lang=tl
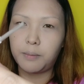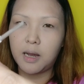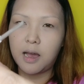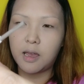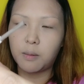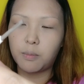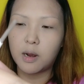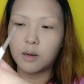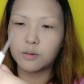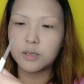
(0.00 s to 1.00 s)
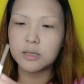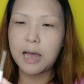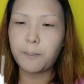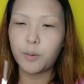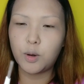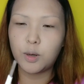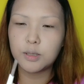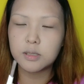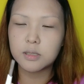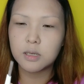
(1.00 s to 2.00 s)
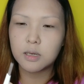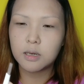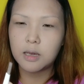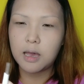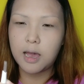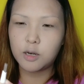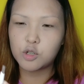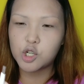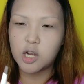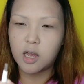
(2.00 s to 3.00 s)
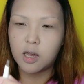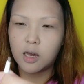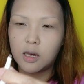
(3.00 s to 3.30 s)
Pang-eyebrows. Tapos, ano siya?